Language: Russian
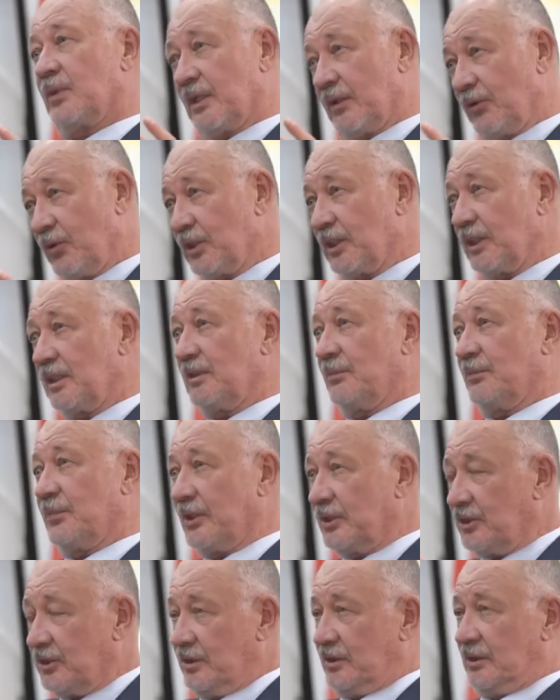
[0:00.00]
по вот этим
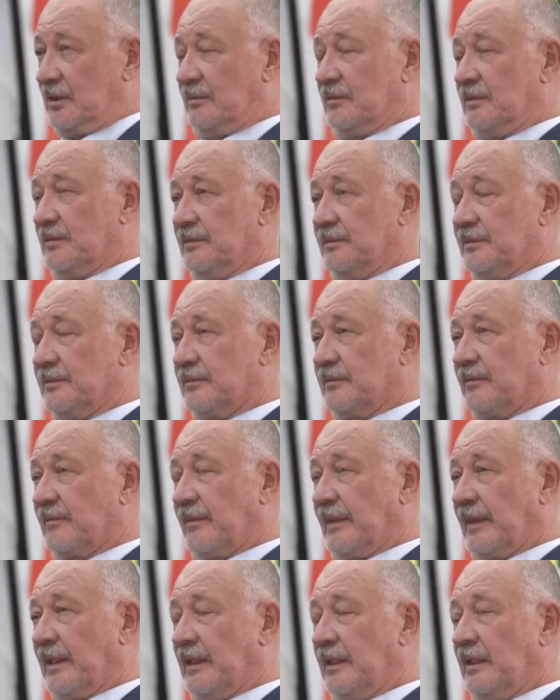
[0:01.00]
причинам.
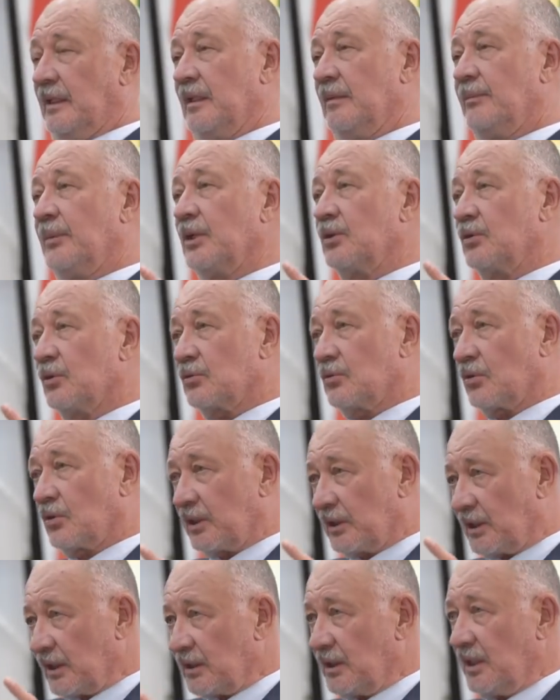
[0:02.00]
И пойдет
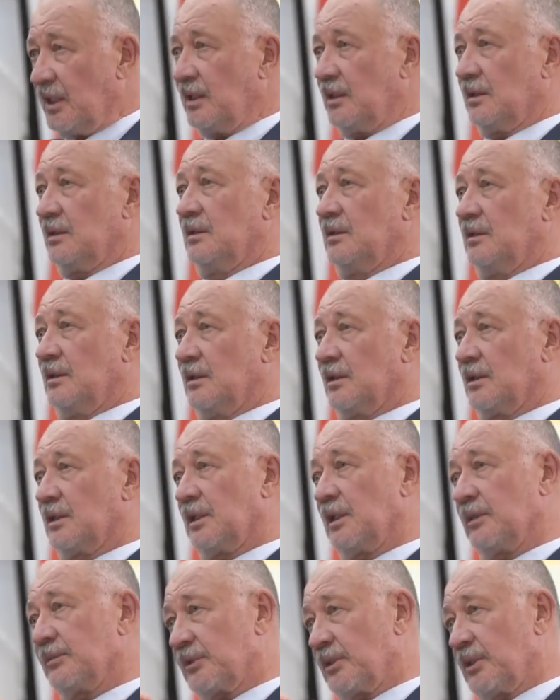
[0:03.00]
только тогда,
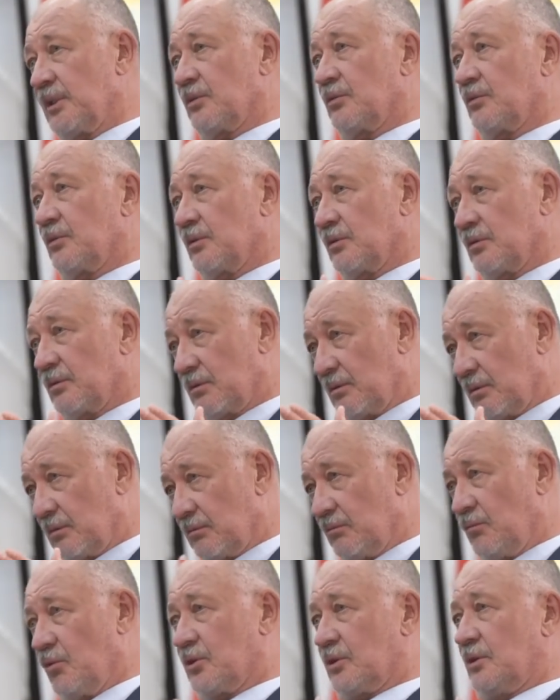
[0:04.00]
когда нам скажут
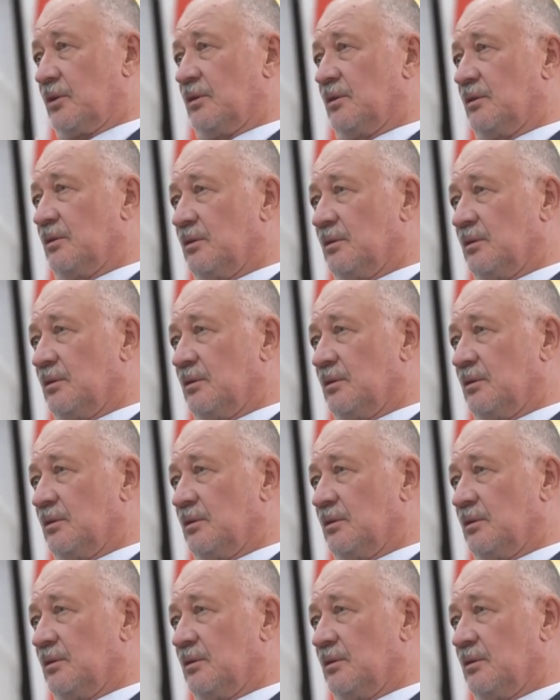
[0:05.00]
«можно».